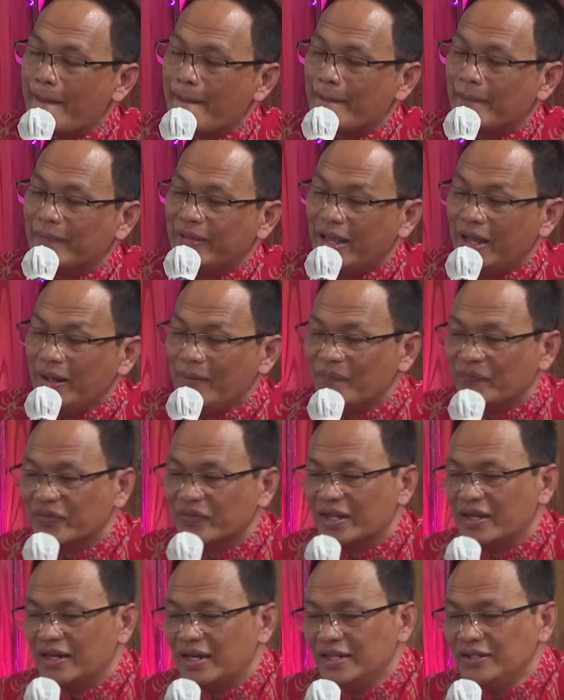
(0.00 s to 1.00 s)
Ya,
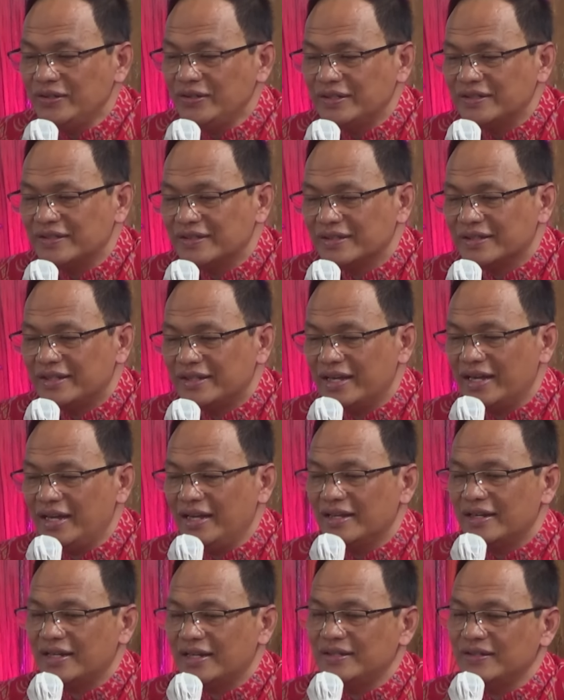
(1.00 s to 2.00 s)
lanjut. Ya,
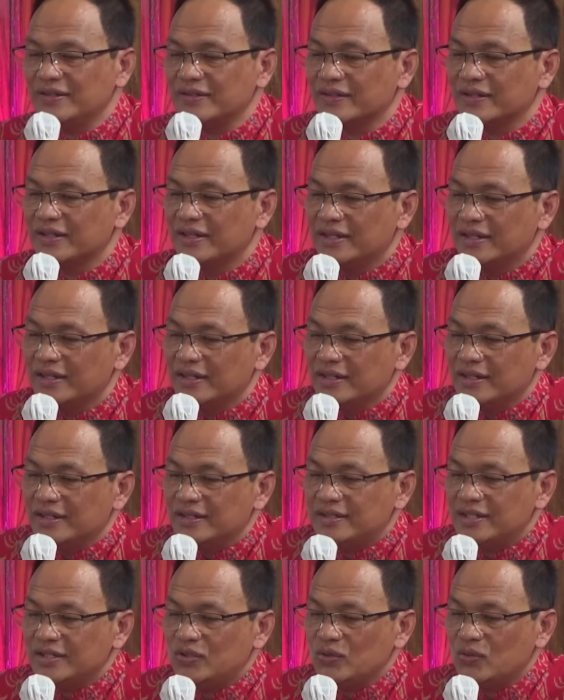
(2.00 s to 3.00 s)
lanjut.
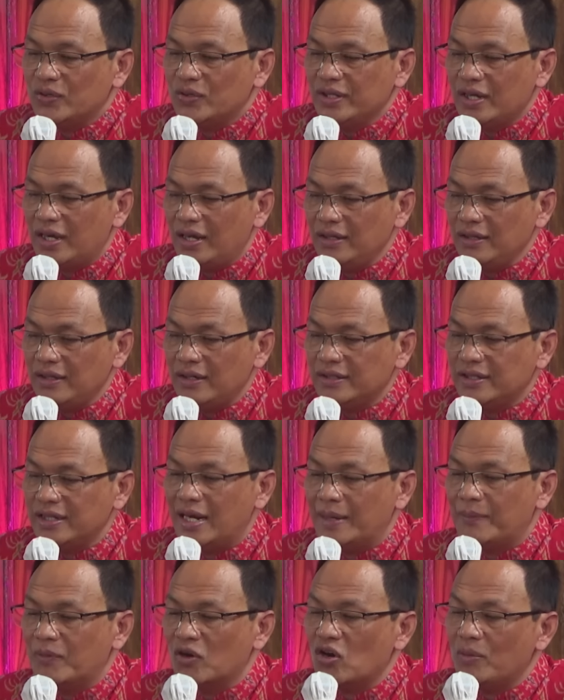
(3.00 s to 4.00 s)
Sesungguhnya Allah
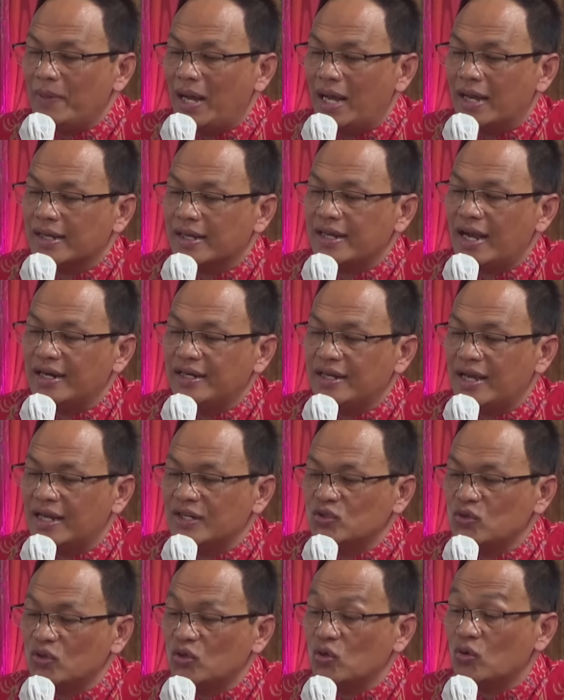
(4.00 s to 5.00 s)
tidak merubah keadaan
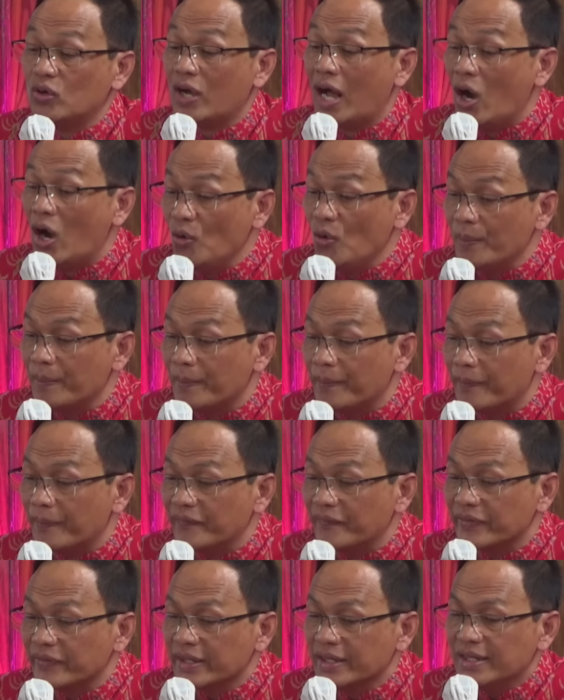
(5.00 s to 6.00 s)
suatu kaum
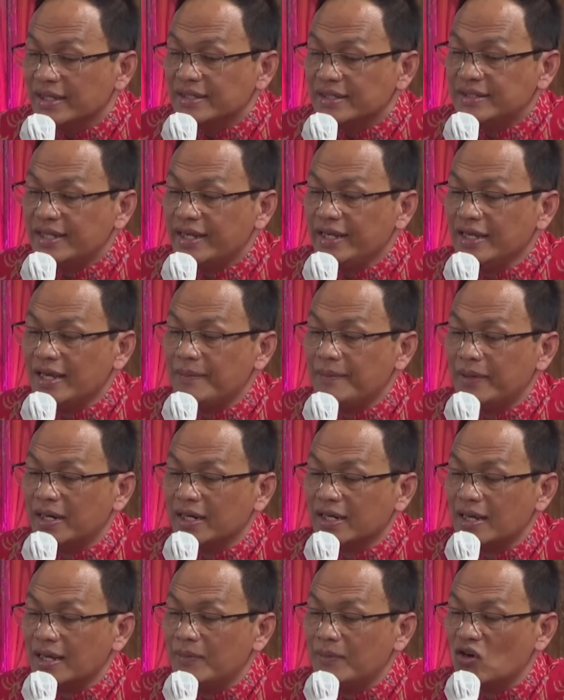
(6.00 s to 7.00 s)
sehingga
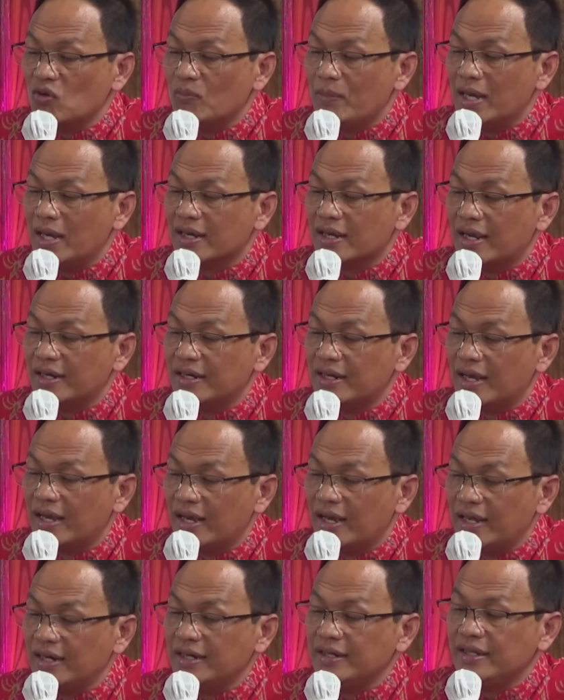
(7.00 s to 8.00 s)
mereka merubah
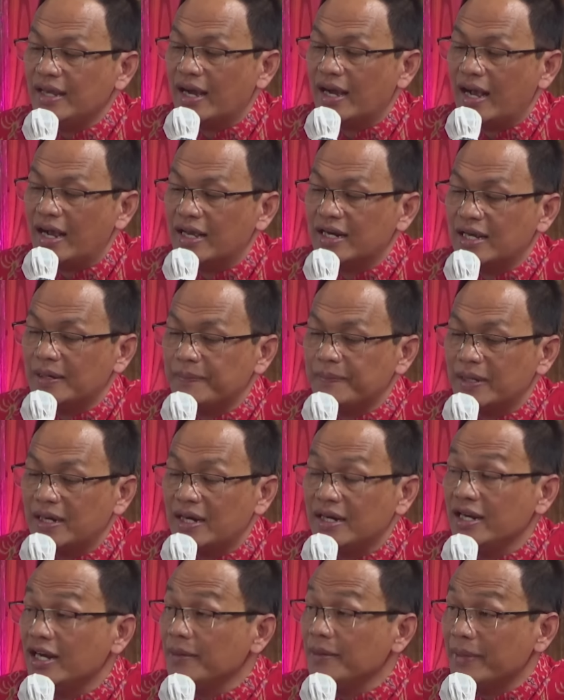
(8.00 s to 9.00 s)
keadaan yang ada pada
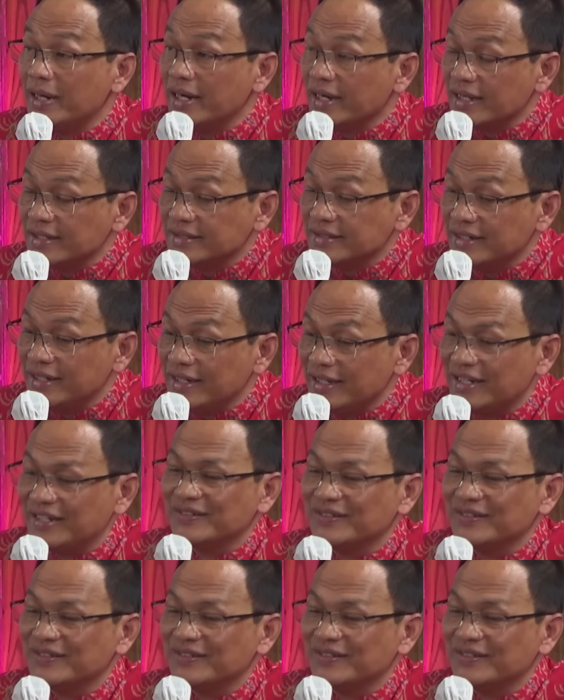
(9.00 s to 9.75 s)
diri mereka sendiri.